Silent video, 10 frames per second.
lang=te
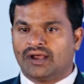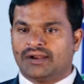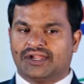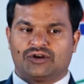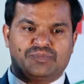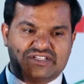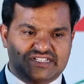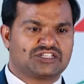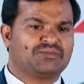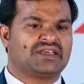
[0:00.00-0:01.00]
నేను బిజినెస్
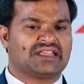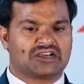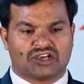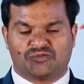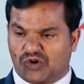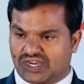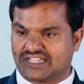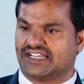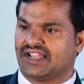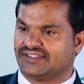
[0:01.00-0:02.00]
మీద కూడా ఫోకస్
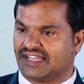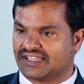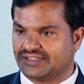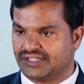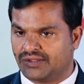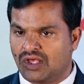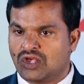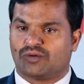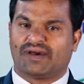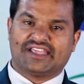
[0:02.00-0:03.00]
చేయడం జరిగింది సో
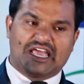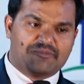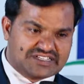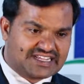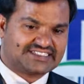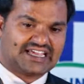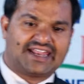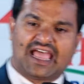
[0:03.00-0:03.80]
మరి ఏ బిజినెస్ చేయాలన్నా